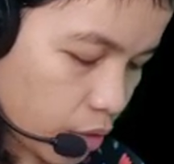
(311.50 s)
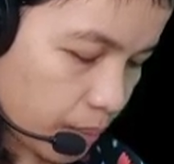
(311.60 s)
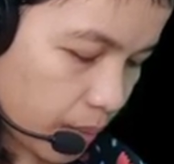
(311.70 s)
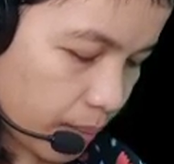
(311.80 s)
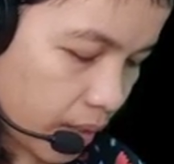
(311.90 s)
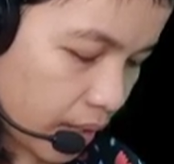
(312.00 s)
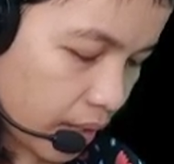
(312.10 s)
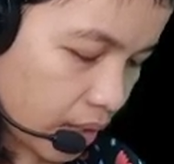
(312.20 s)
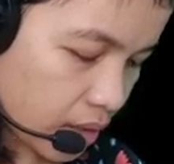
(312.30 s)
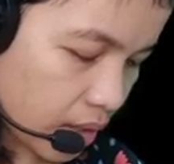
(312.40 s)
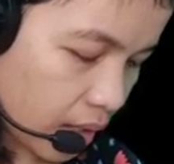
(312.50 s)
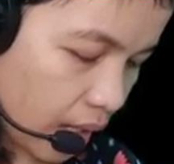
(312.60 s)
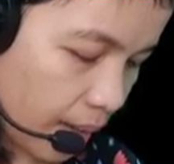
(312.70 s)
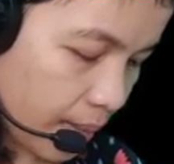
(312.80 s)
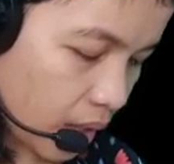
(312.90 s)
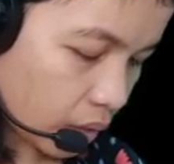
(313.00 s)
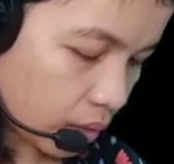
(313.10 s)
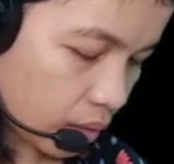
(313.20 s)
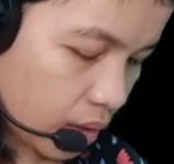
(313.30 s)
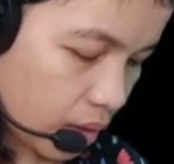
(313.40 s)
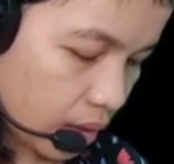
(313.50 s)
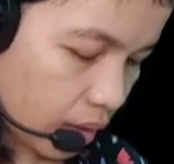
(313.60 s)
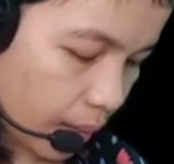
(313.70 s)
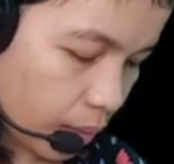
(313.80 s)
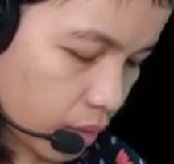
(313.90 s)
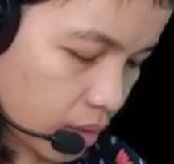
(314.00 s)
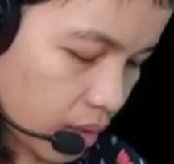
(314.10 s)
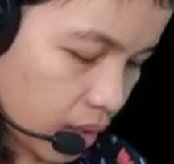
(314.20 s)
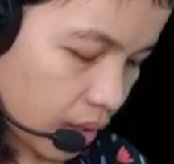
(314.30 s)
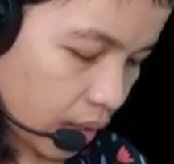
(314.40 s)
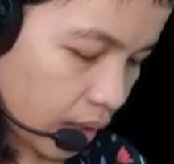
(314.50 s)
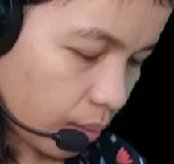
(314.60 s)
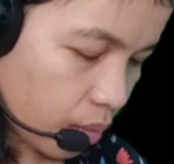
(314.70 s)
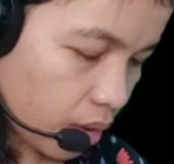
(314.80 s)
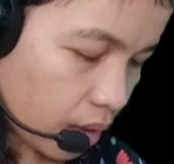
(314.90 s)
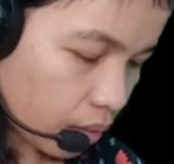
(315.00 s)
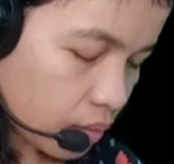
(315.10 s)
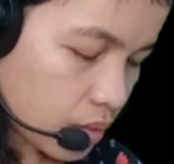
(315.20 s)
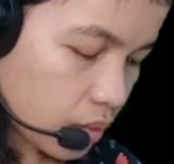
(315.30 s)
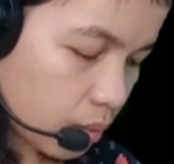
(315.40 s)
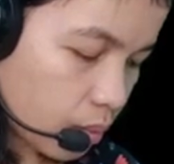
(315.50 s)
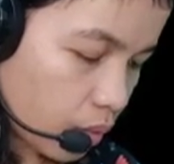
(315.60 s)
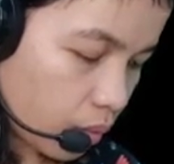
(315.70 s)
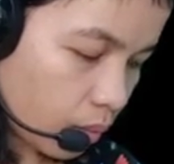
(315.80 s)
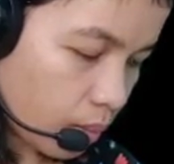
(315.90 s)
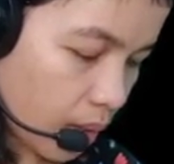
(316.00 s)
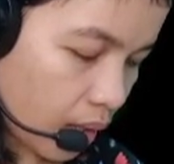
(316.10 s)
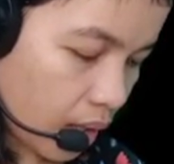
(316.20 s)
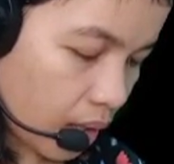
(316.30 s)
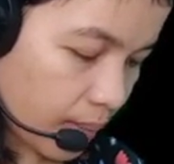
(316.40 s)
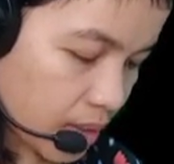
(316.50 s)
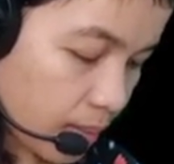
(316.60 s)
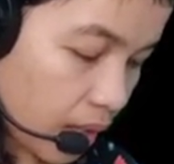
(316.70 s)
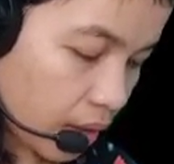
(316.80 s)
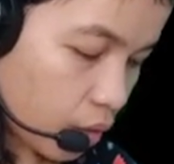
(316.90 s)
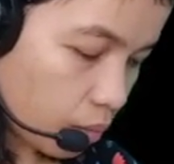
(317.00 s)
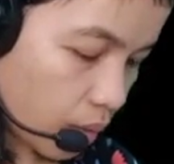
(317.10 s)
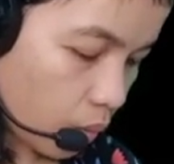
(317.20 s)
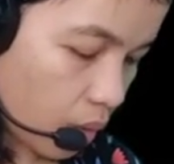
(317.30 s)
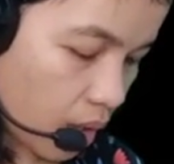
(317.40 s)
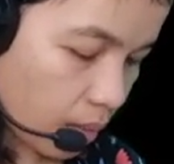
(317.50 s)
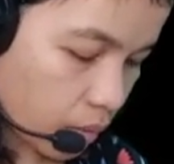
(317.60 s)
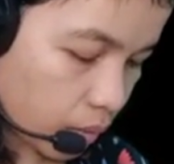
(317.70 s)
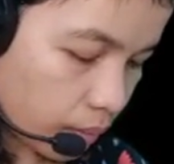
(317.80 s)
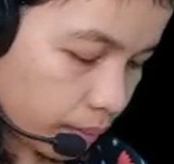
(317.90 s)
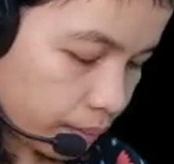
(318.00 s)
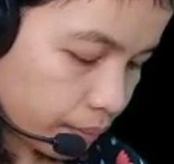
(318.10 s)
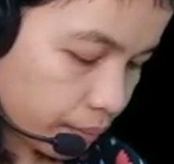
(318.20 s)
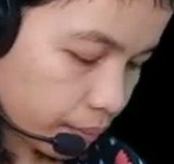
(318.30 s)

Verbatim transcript: Yan, tapos pipili na siya ng amount. Tapos, click mo ulit kung gusto mong baka mas malaki yung makuha mo.